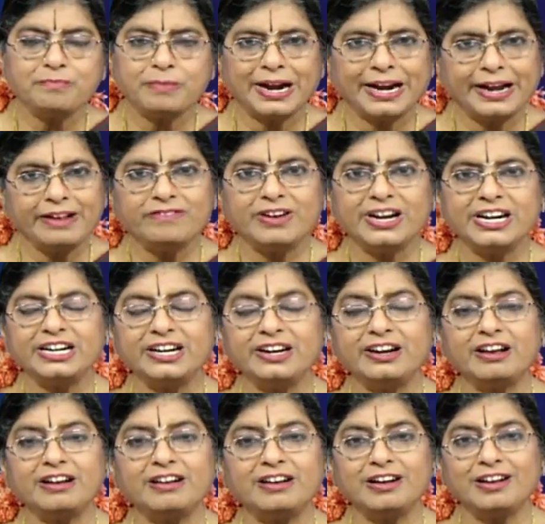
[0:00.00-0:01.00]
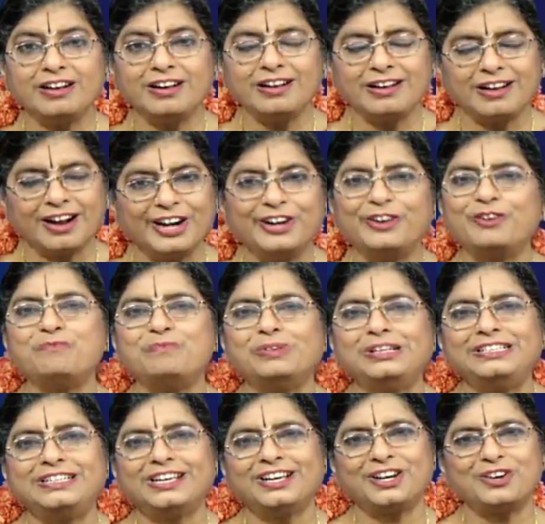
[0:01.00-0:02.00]
మణివన్న అంటూ
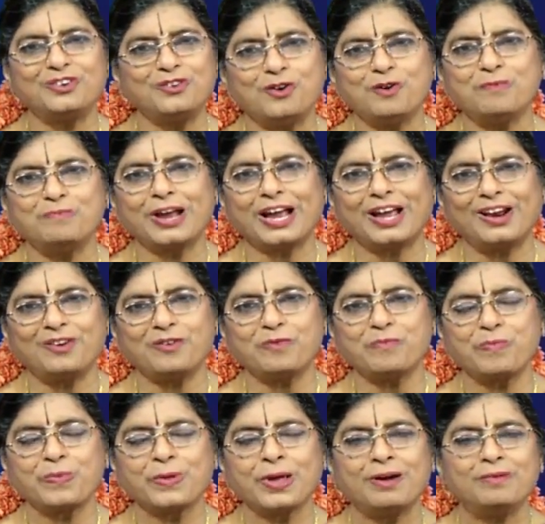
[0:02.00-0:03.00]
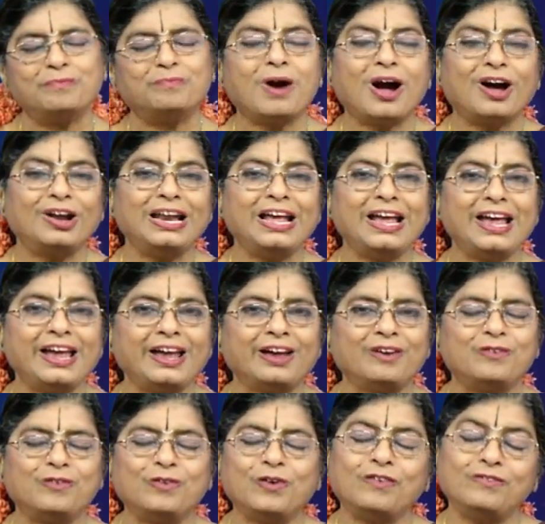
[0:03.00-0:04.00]
పిలిచారు గోపికలు మాలే
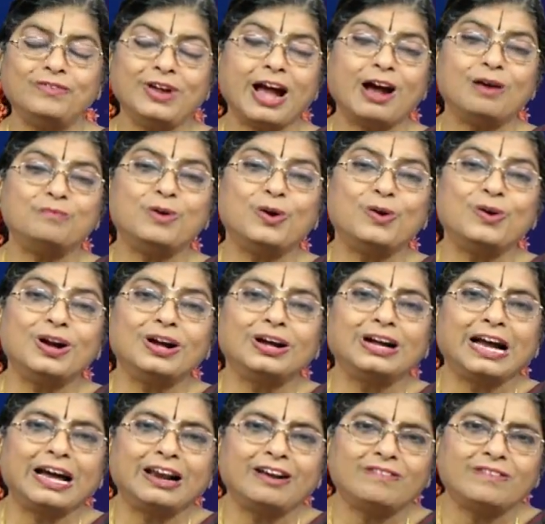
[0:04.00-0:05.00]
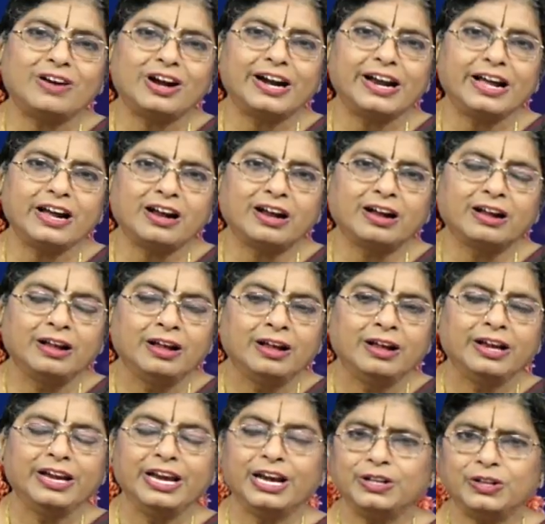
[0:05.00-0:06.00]
ఓ వ్యామోహం కలవాడా
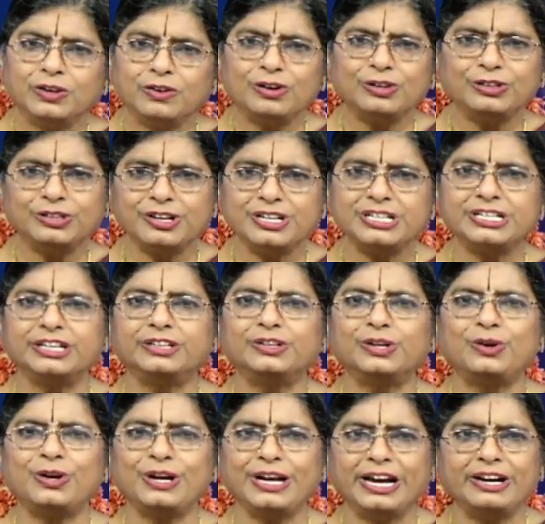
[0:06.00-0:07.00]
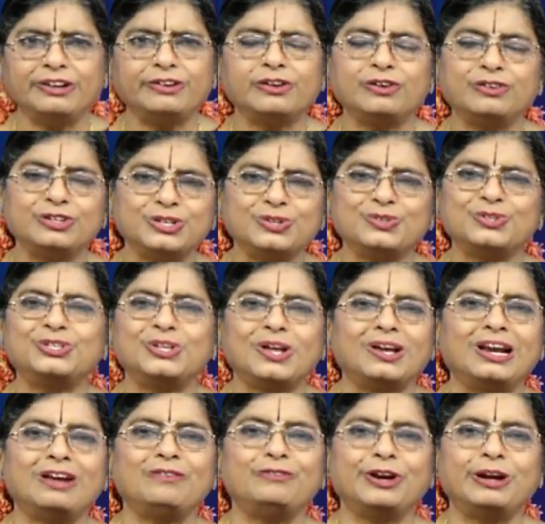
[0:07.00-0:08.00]
ఏదో దృష్టితో ఏంటో చూస్తూ
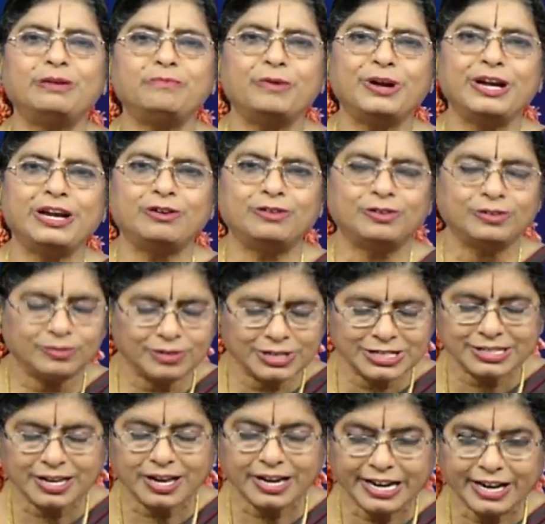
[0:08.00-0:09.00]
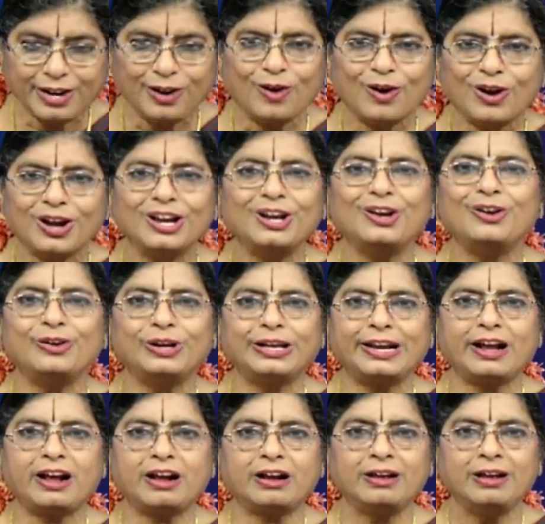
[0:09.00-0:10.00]
అలా ఉండిపోయావు ఒకసారి ఈ లోకంలోకి
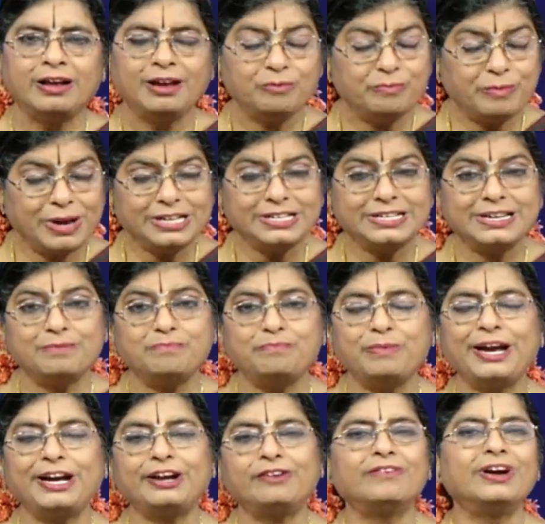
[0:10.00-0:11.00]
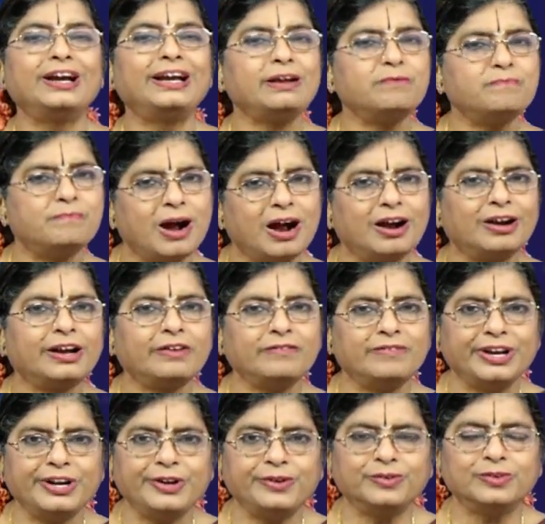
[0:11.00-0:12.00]
రా మేము చెప్పేటువంటి మాట
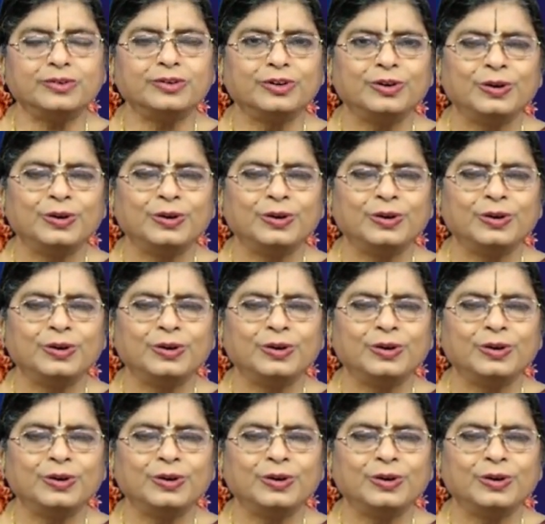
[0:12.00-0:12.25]
విను